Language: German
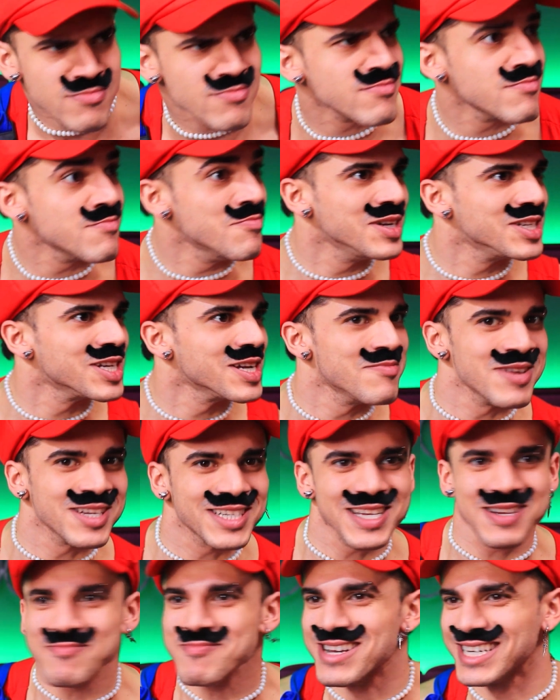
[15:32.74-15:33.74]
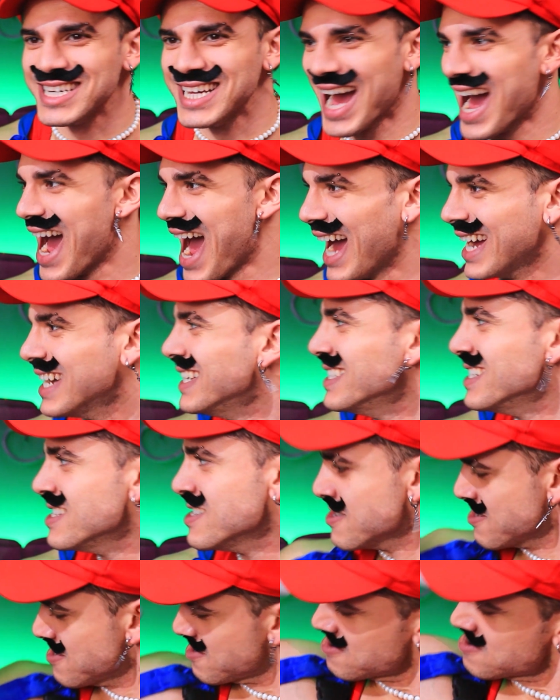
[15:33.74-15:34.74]
Okay, ich werde es herausfinden.
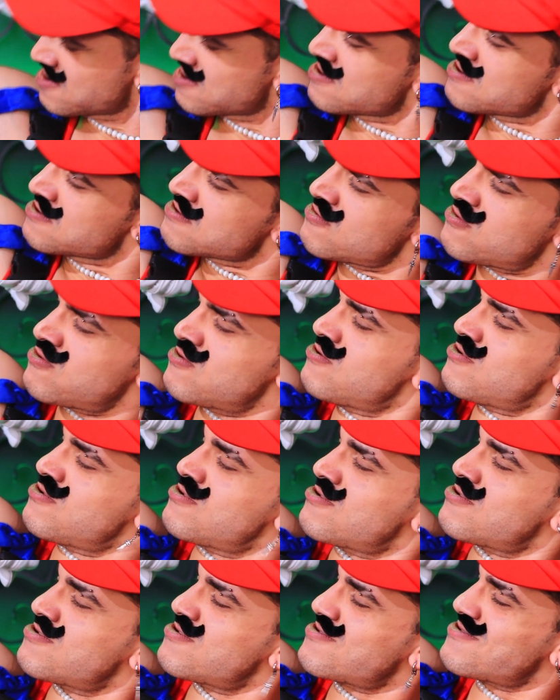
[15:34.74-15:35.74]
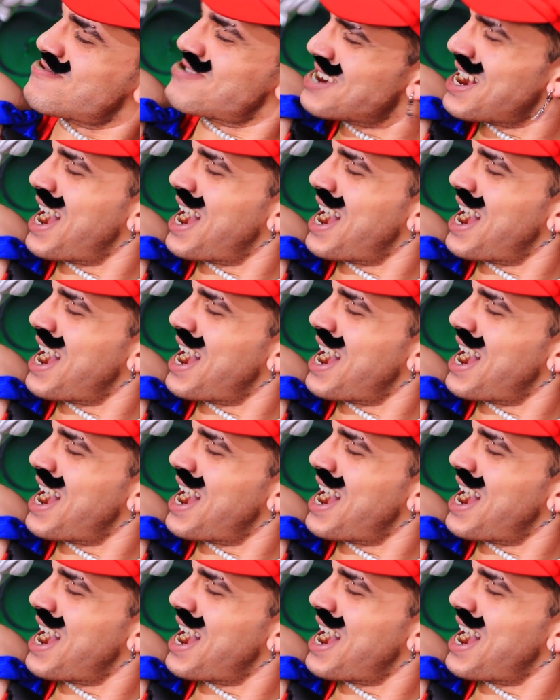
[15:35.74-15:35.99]
Es gibt keine Aufgabe, die Super